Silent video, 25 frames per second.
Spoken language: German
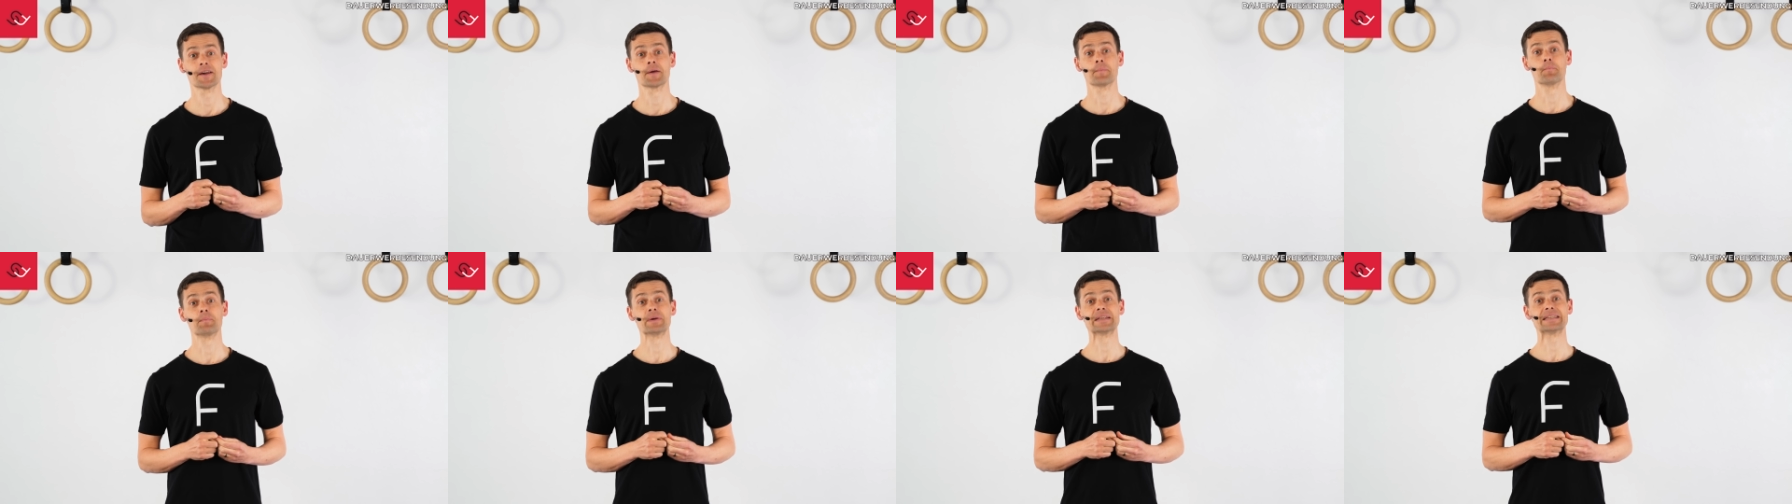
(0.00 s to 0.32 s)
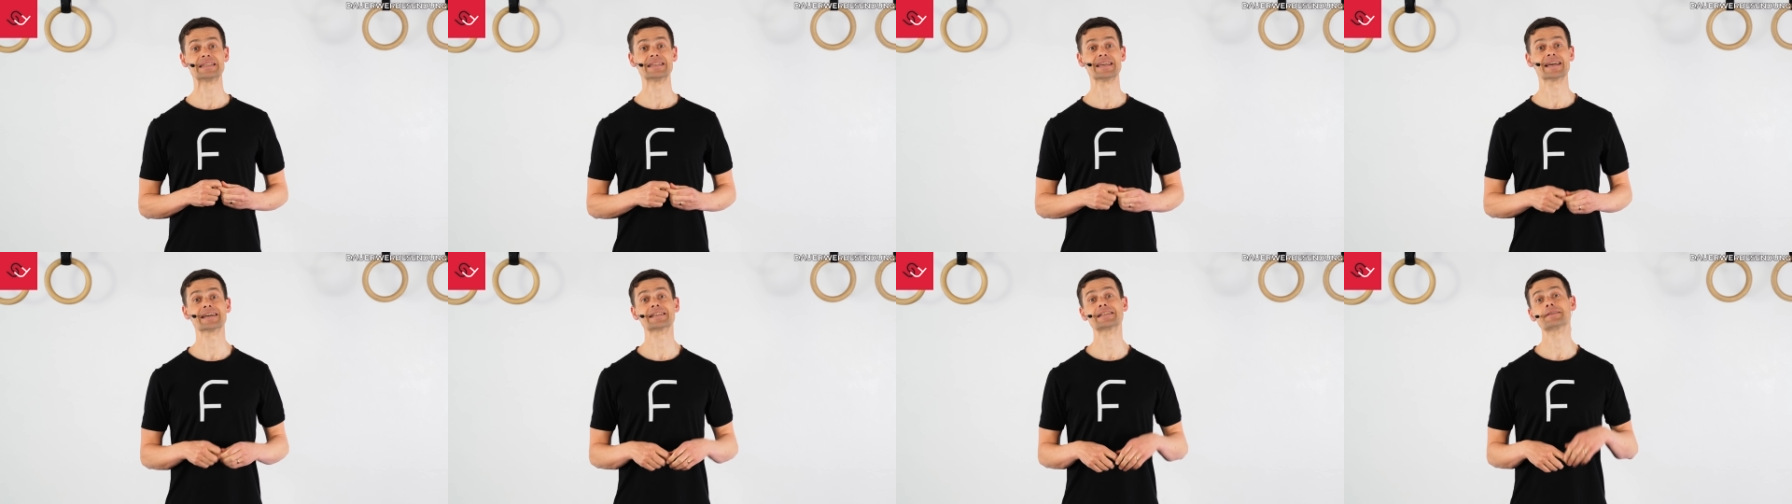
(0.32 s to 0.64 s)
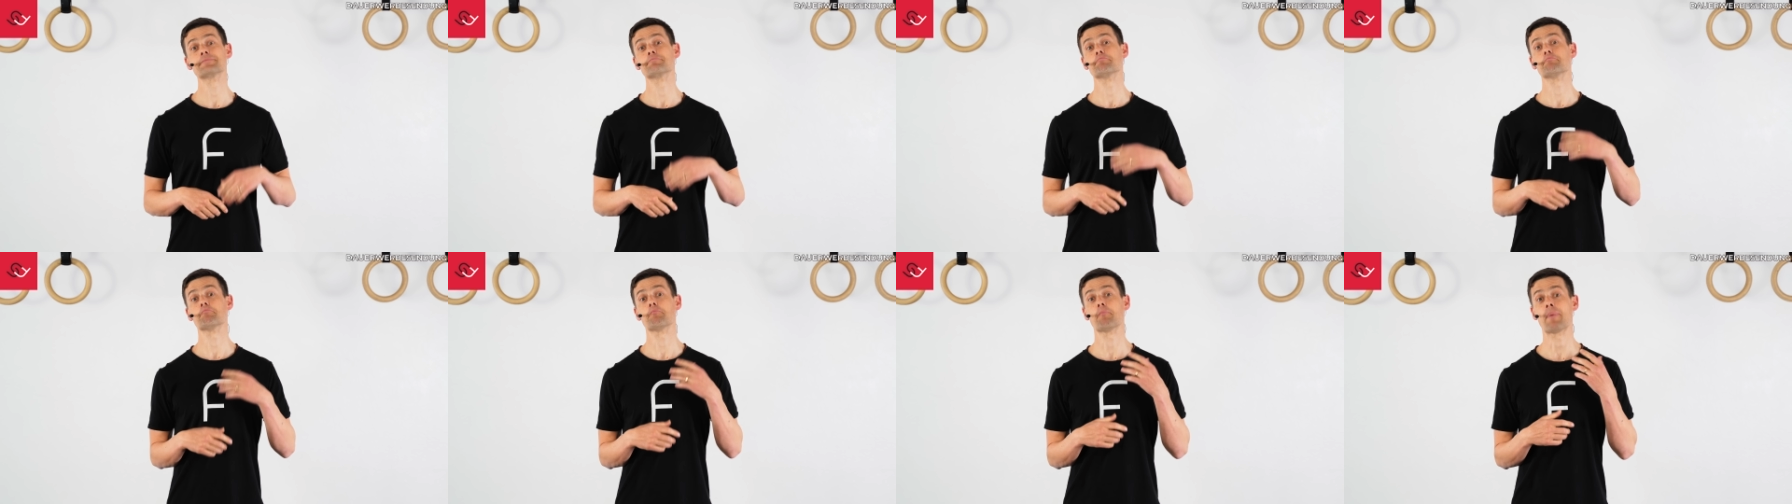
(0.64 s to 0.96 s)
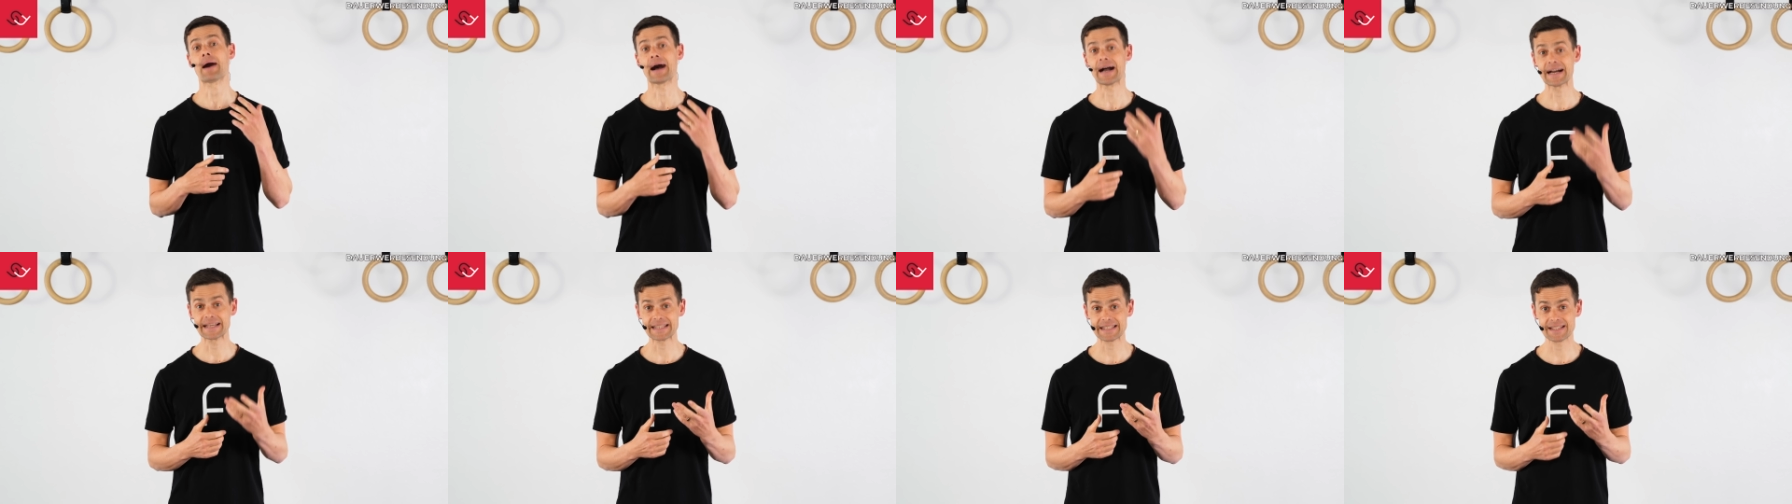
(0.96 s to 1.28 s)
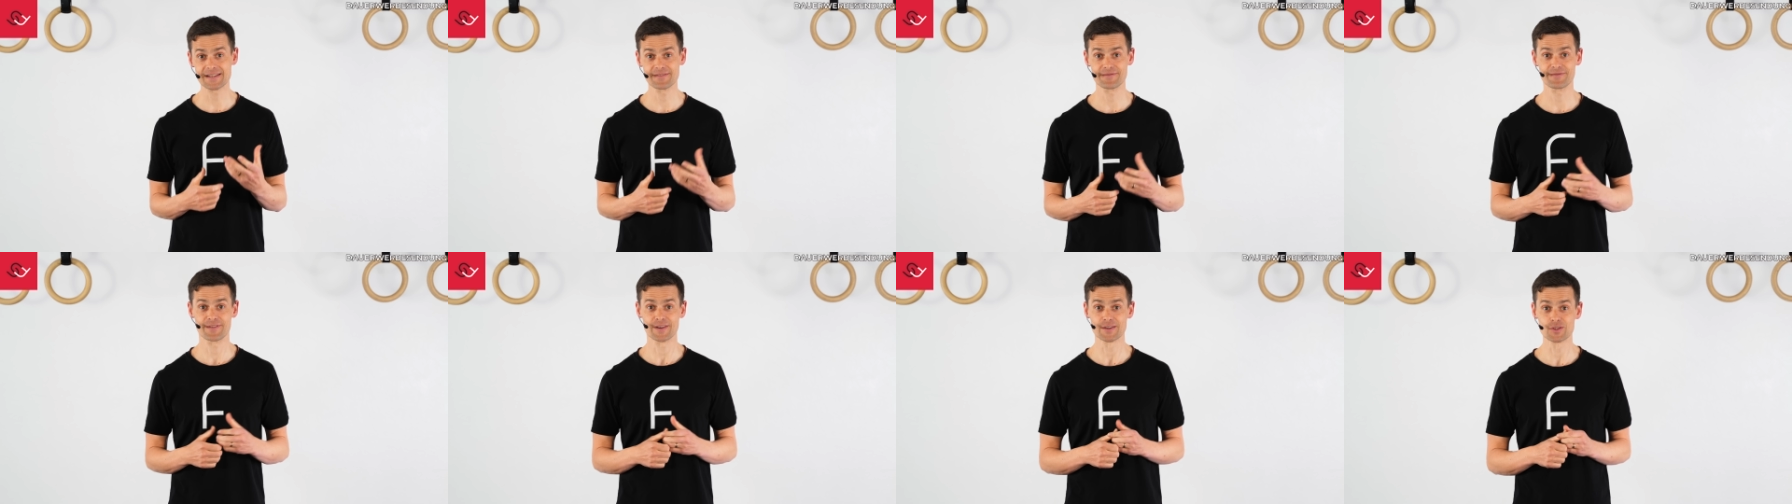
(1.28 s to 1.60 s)
mit der die
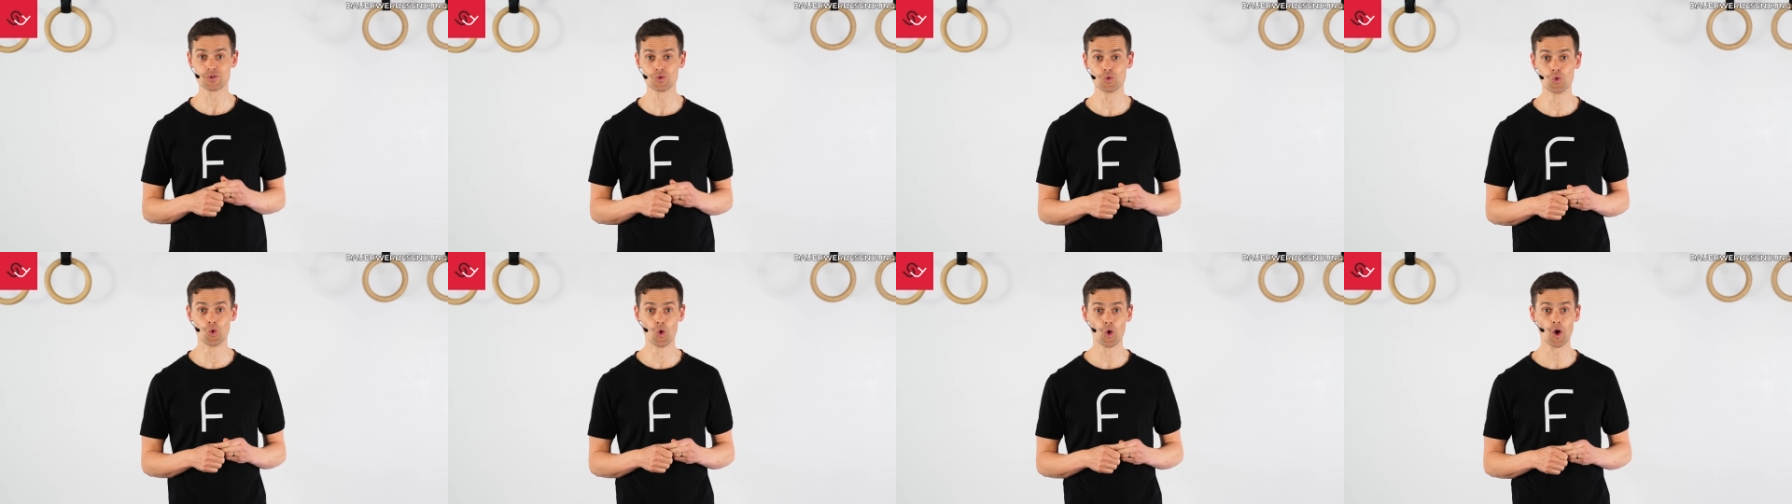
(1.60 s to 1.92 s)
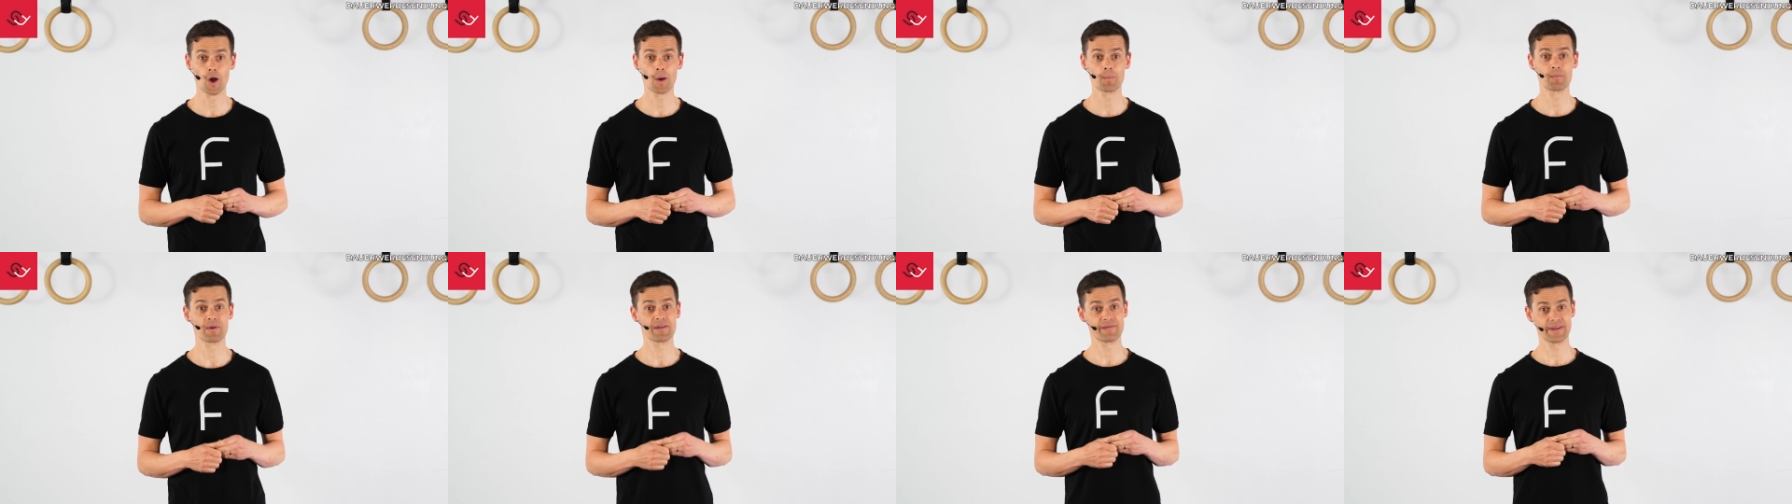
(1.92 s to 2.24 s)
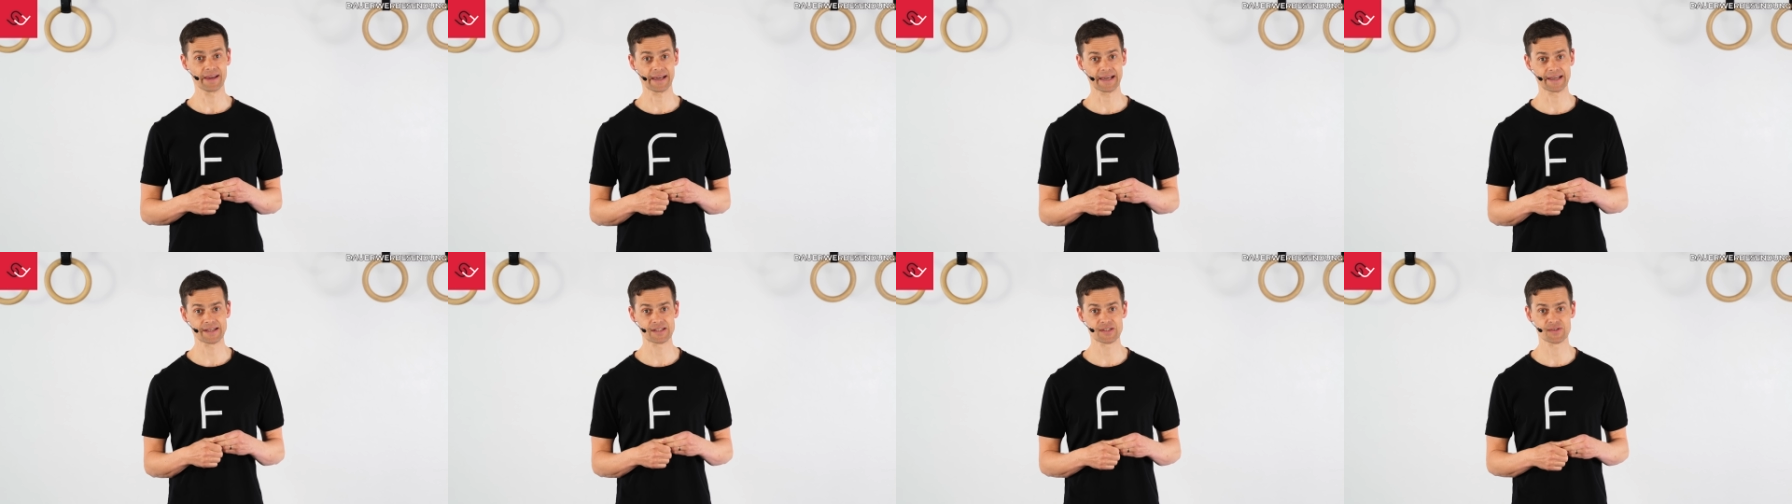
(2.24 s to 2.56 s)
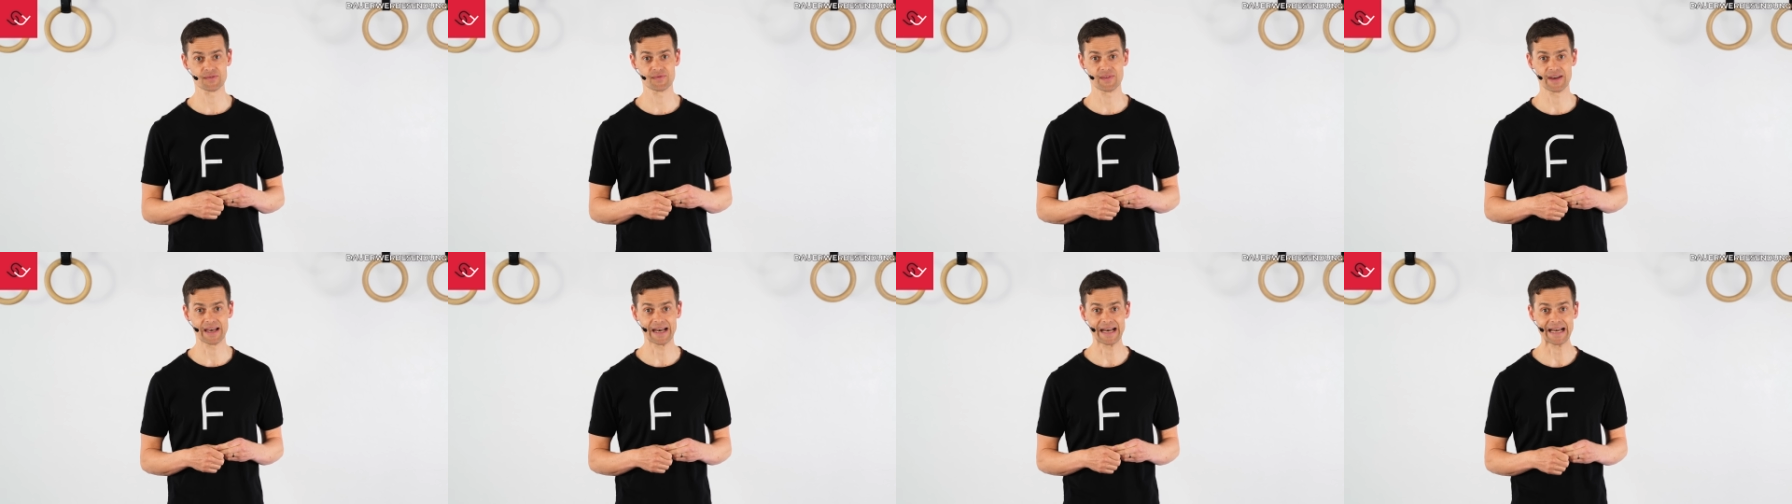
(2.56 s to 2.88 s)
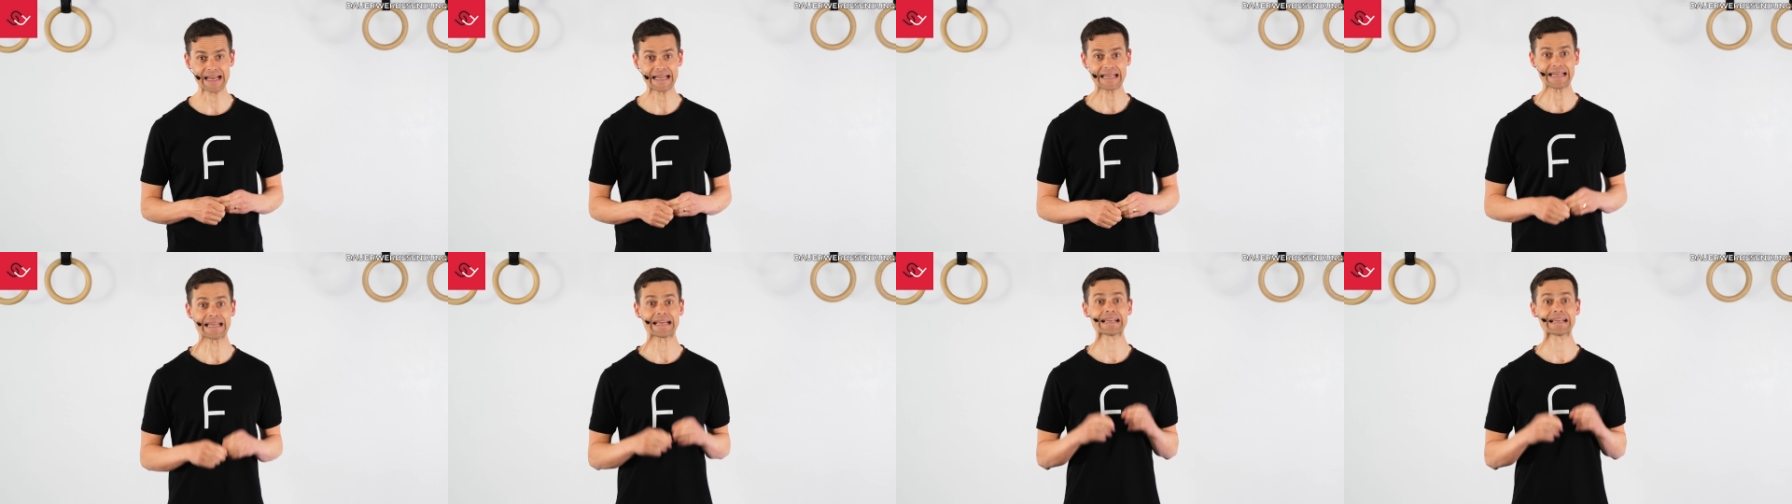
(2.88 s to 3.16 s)
meisten versuchen, beweglich zu werden,